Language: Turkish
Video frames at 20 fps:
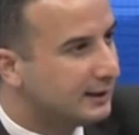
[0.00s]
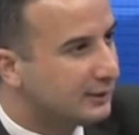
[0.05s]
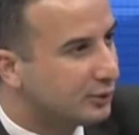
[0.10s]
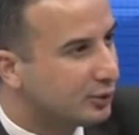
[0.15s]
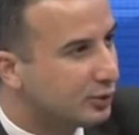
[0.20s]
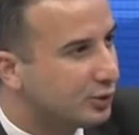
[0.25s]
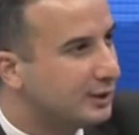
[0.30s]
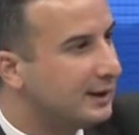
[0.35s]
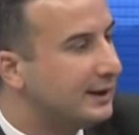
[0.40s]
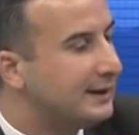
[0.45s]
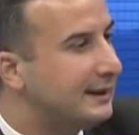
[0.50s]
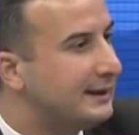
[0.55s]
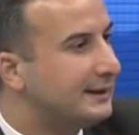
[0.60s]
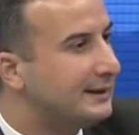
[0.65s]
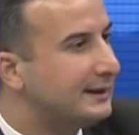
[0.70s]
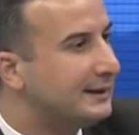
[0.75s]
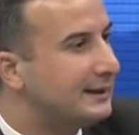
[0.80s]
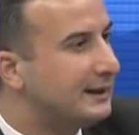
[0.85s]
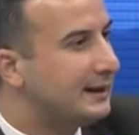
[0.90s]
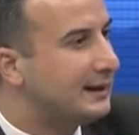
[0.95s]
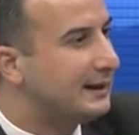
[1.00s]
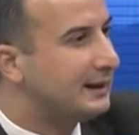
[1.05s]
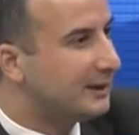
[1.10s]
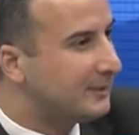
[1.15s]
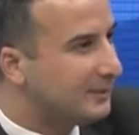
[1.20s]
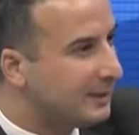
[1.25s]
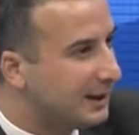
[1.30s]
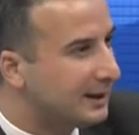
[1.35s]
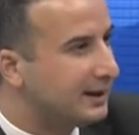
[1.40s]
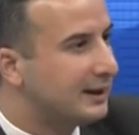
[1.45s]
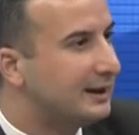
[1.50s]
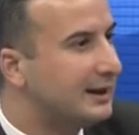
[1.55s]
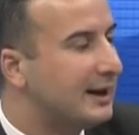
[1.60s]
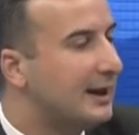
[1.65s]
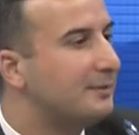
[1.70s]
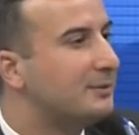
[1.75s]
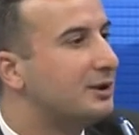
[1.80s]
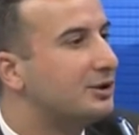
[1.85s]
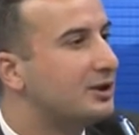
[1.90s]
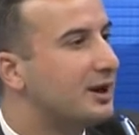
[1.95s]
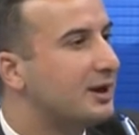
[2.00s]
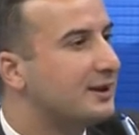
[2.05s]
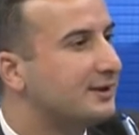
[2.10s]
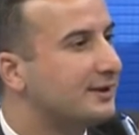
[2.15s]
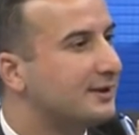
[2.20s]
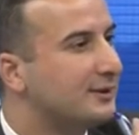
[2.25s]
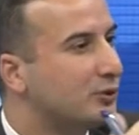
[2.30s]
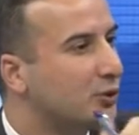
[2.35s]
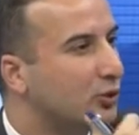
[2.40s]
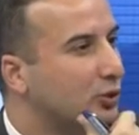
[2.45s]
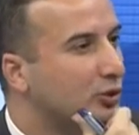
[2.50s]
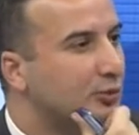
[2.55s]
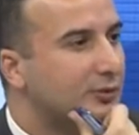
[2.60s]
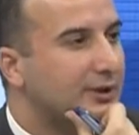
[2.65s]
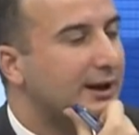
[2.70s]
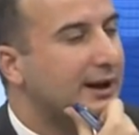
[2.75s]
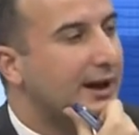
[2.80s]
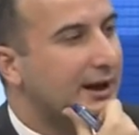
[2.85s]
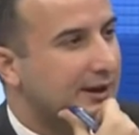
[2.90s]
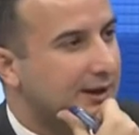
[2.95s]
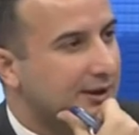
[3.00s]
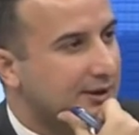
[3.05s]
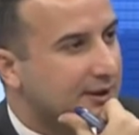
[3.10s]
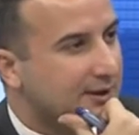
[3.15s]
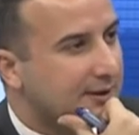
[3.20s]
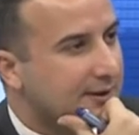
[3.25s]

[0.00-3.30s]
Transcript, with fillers: Suriye yetkilileriyle de bir araya gelme şansınız oldu mu? Neler yaşadınız?